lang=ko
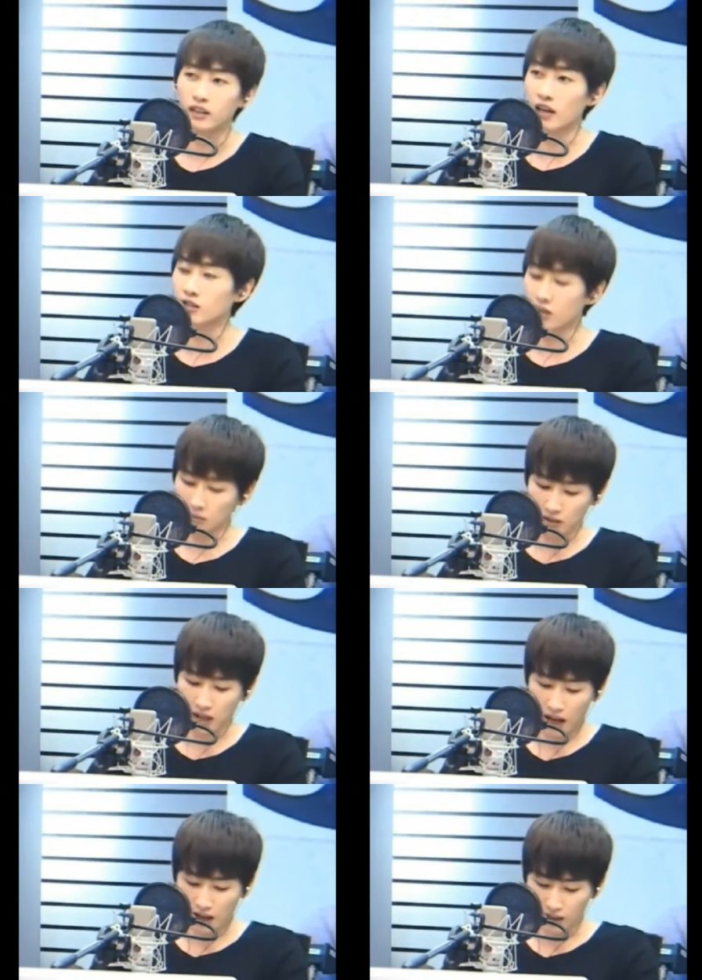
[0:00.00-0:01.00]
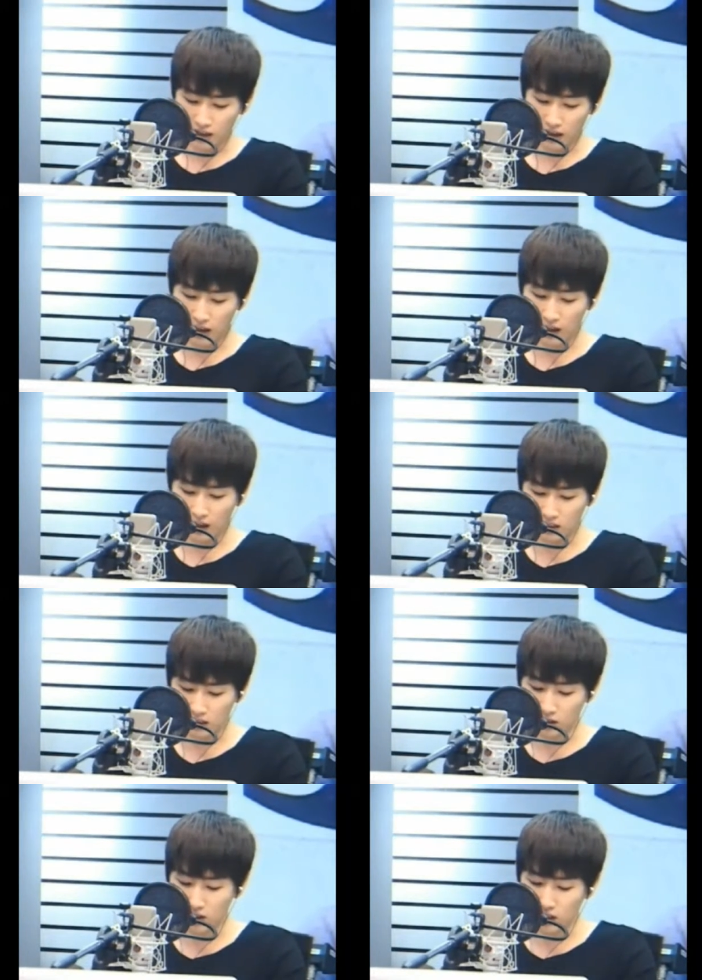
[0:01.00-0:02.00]
개인전입니다. 네.
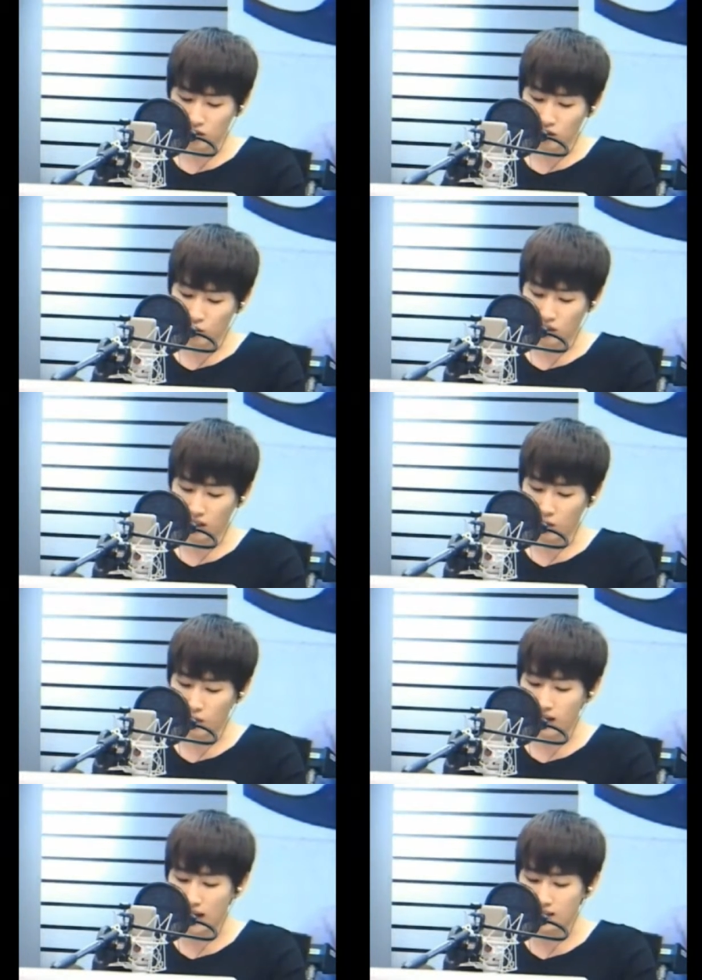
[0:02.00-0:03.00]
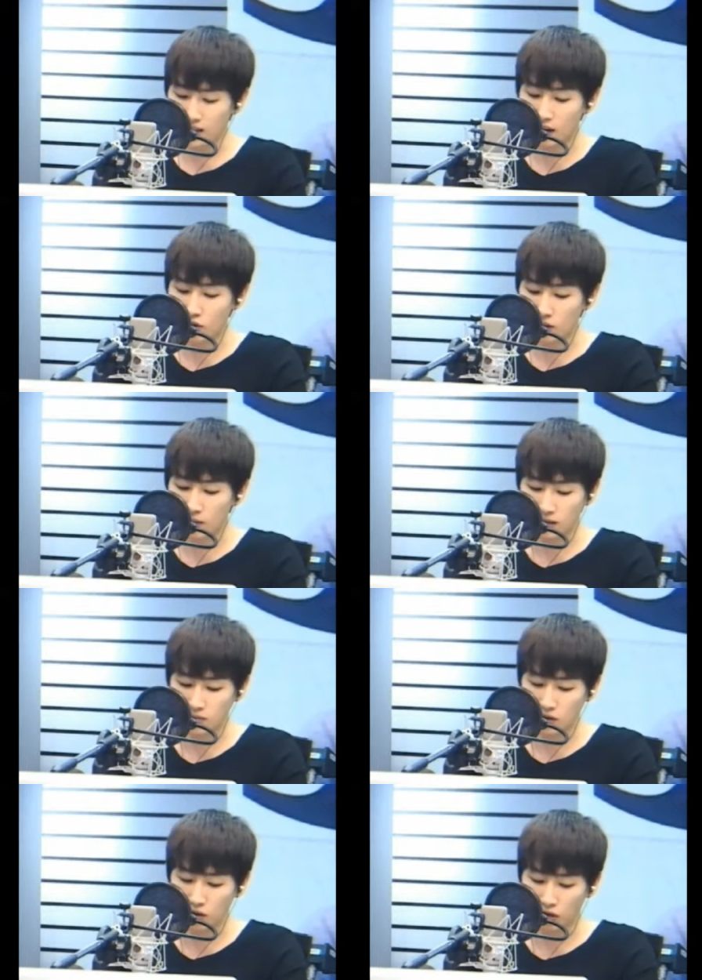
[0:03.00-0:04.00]
자, 그러니까 1위에 오른 내용을 각자 자유롭게
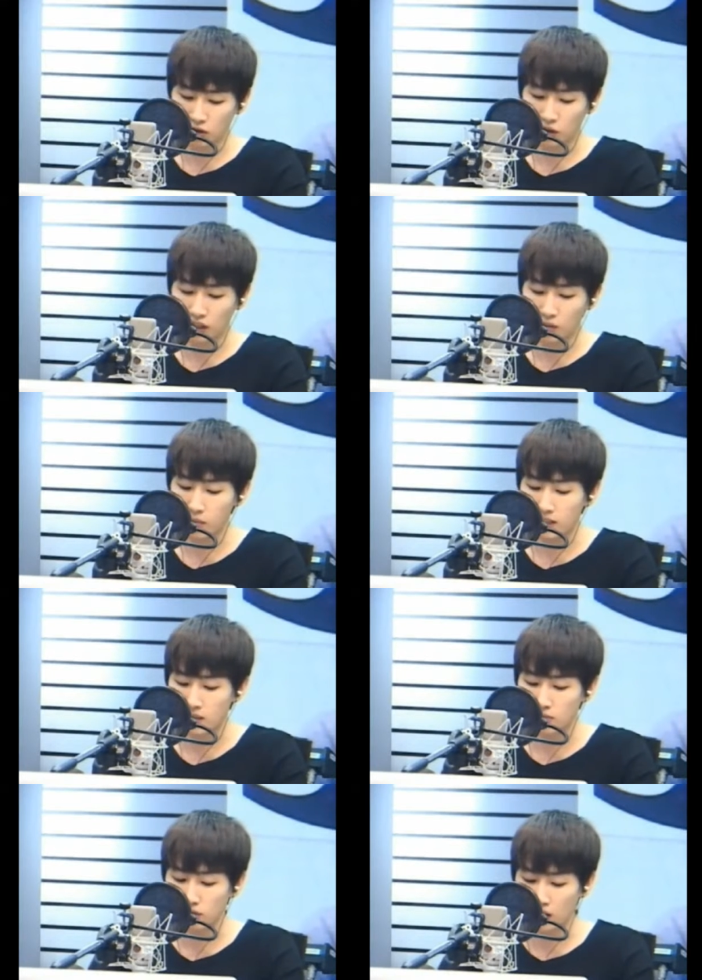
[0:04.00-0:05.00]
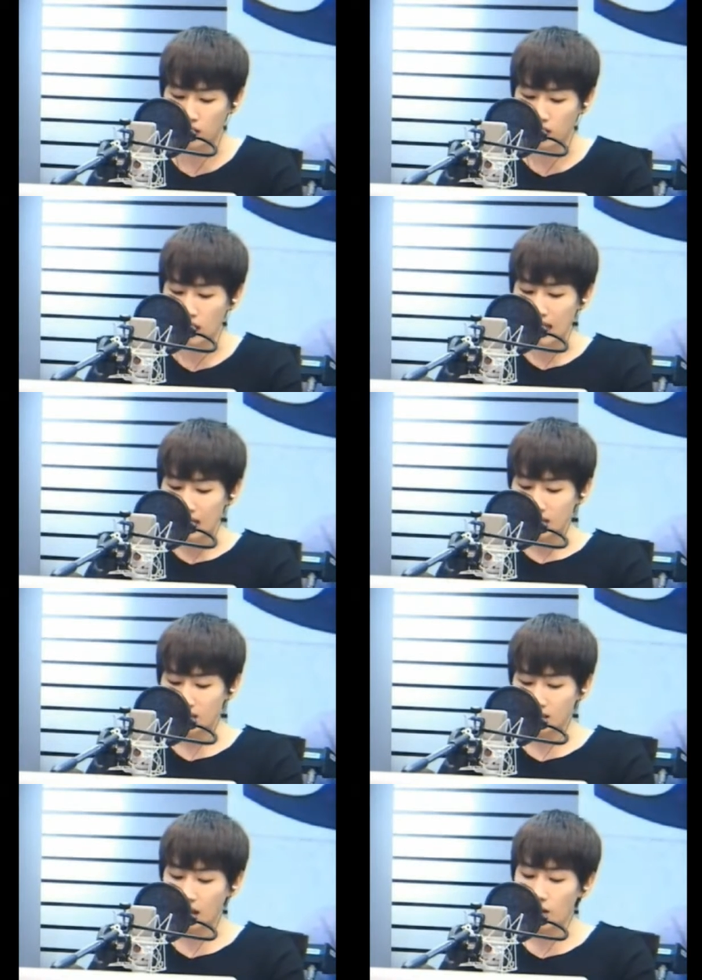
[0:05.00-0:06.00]
맞히면 되고요. 정답을 맞힌 분께는
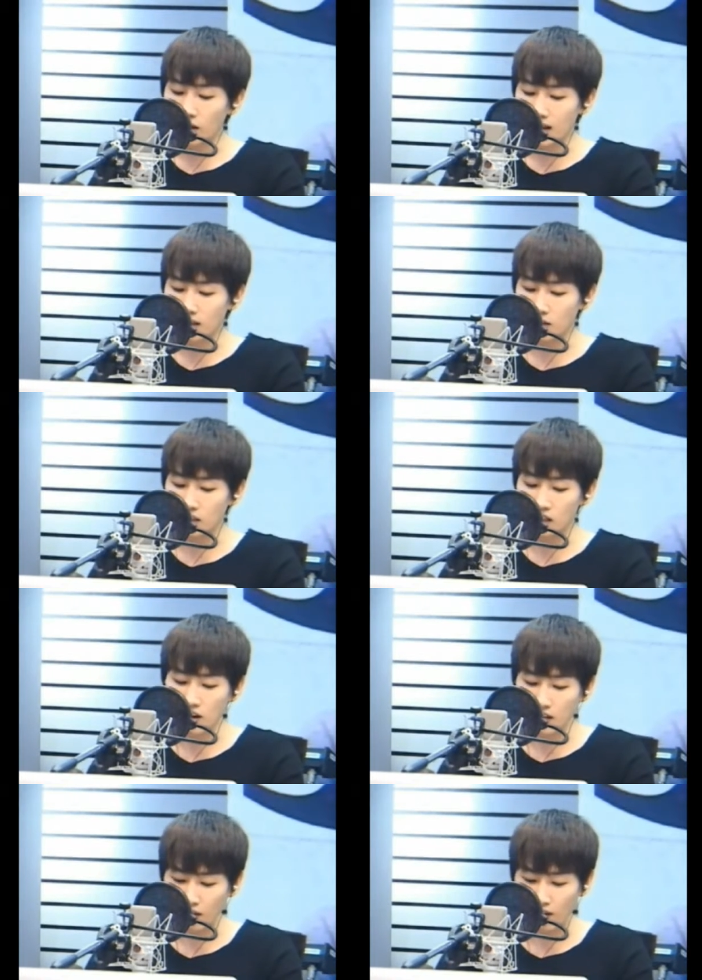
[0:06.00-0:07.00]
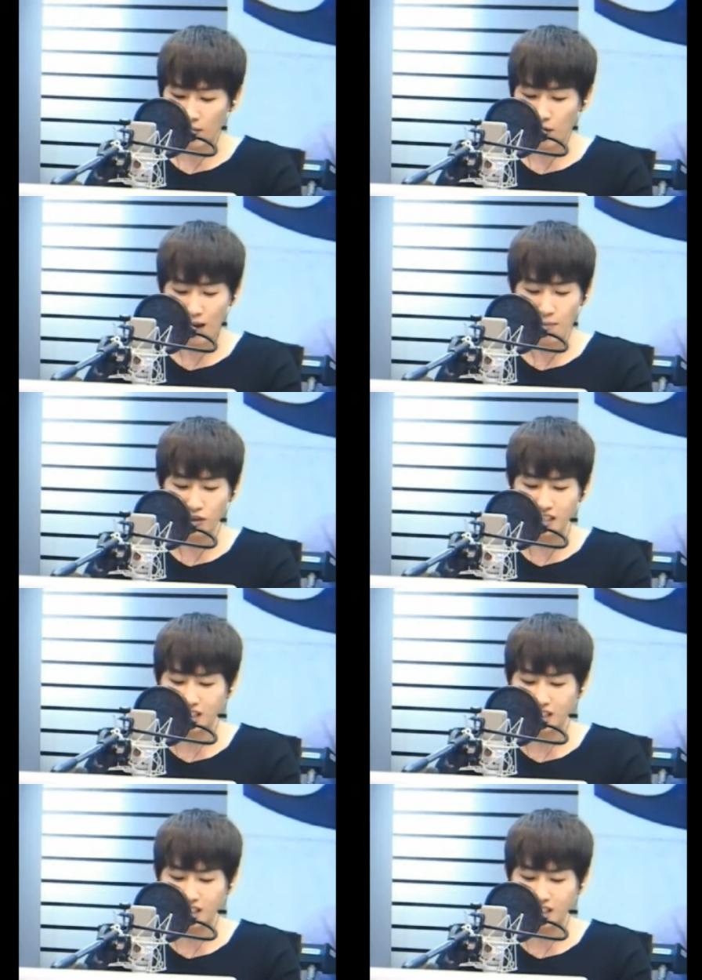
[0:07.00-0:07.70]
진짜 태어나서 이런 기회가 뭐 한 번